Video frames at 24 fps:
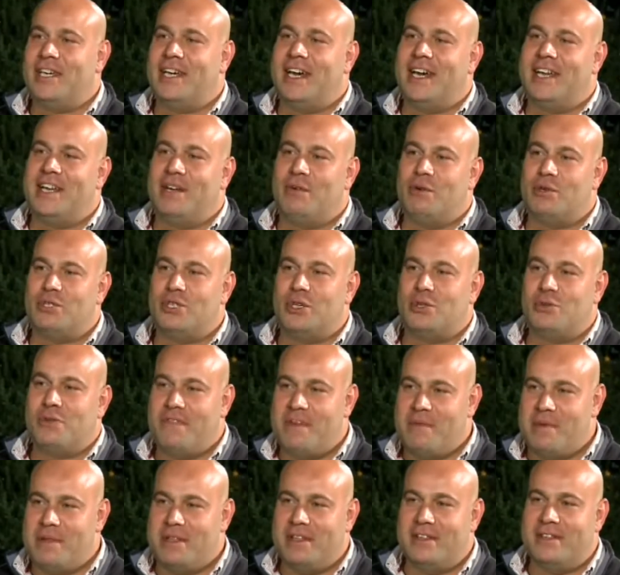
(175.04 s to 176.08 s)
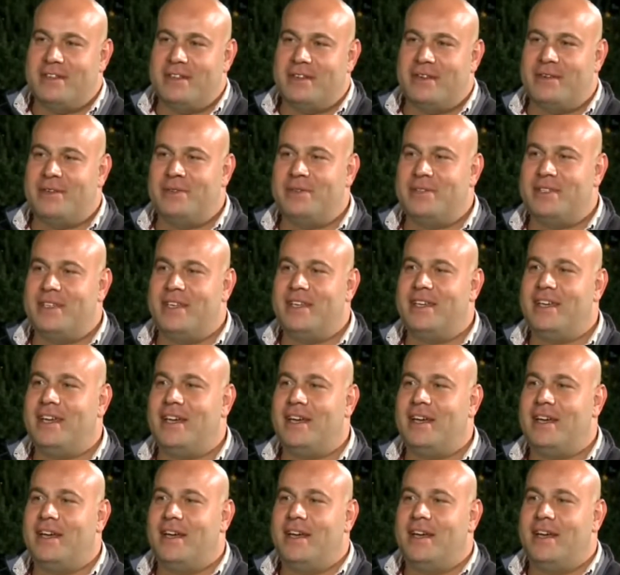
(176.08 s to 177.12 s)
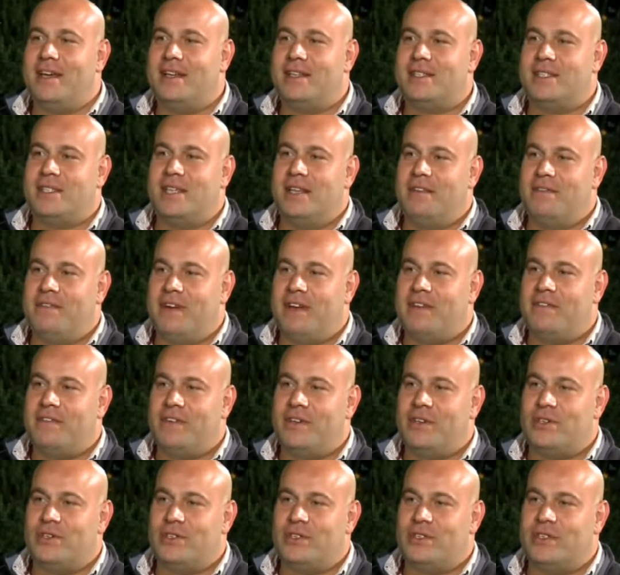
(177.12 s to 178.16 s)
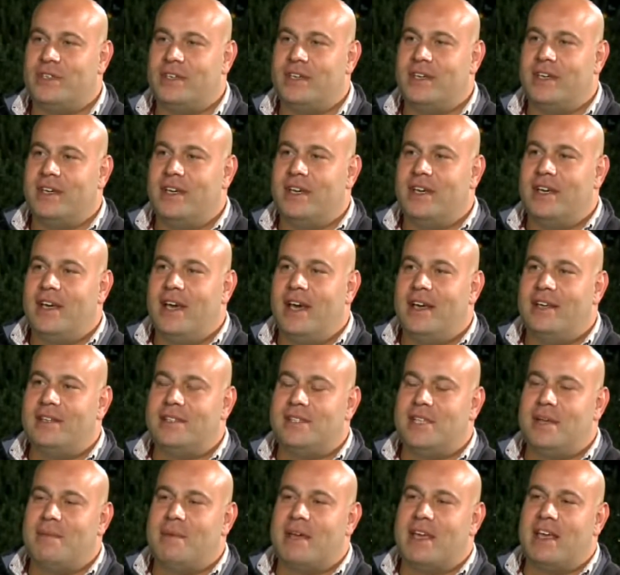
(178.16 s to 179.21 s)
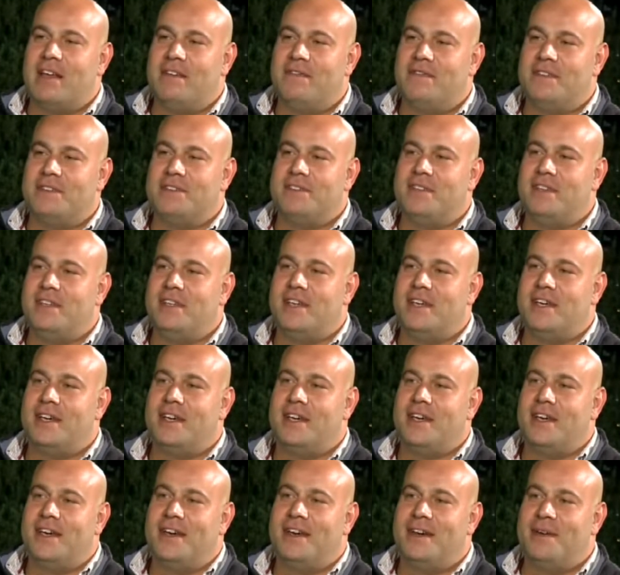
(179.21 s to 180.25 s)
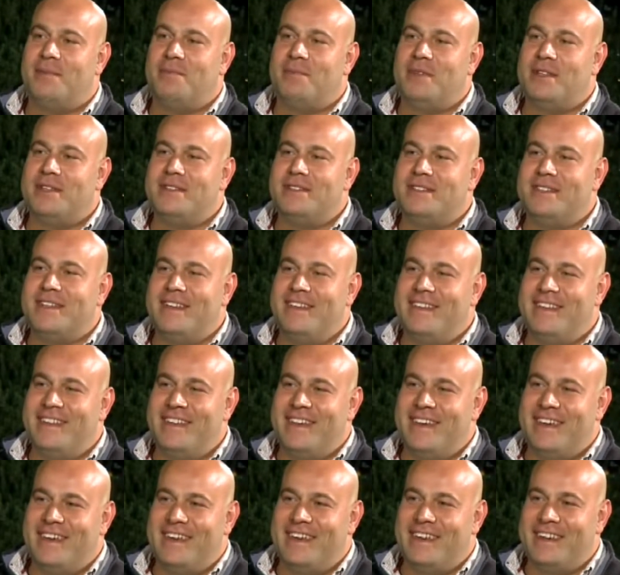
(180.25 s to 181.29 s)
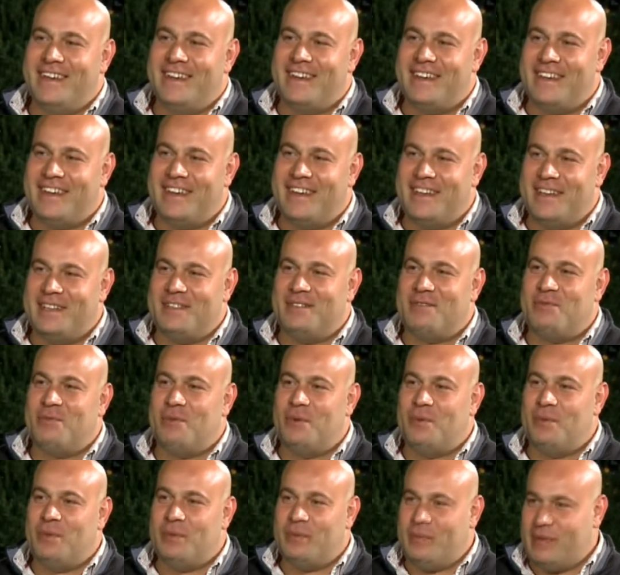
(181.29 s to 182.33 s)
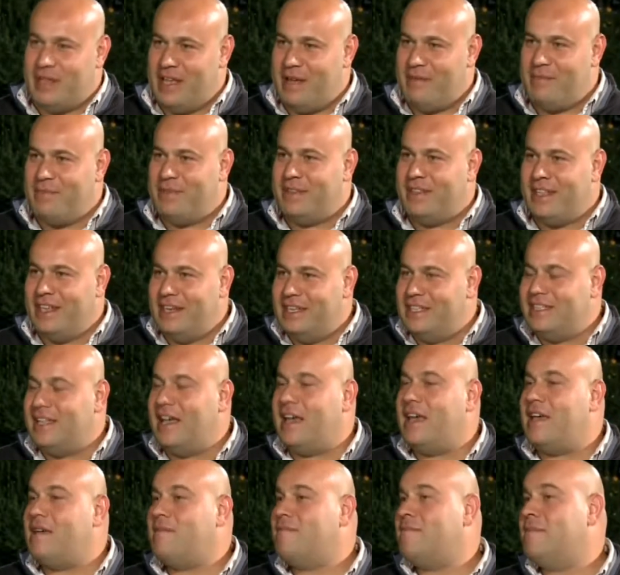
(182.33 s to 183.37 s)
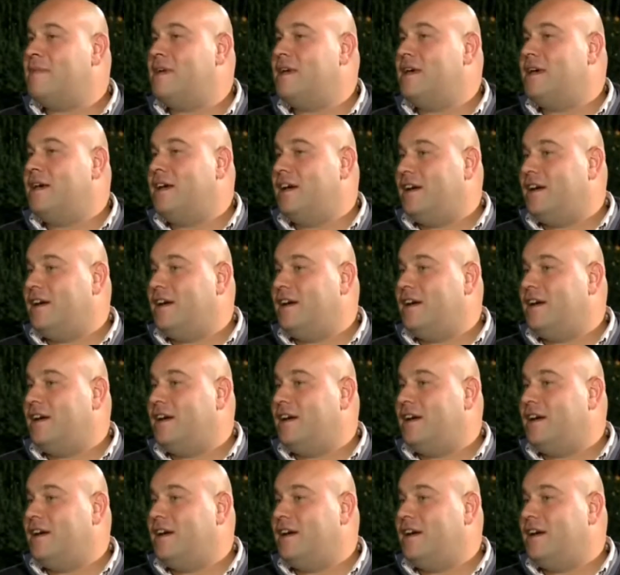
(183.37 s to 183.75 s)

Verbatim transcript: شيء انا وجدته في مدينه القدس هي السيلفر فيش هي السمكه الفضيه بتنزل آه، خرط وبتلتهم